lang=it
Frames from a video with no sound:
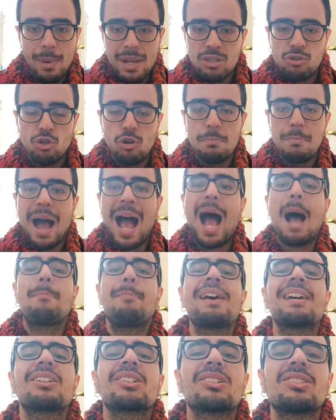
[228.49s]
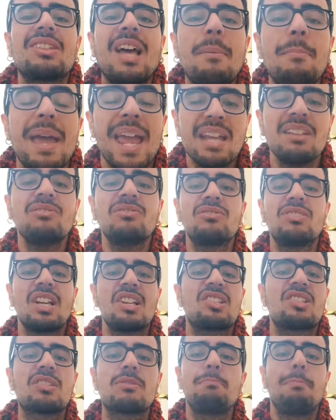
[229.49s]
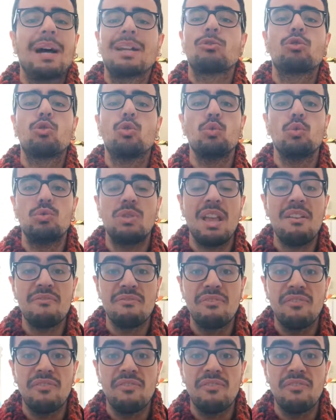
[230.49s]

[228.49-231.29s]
ma insomma apertamente sbattute in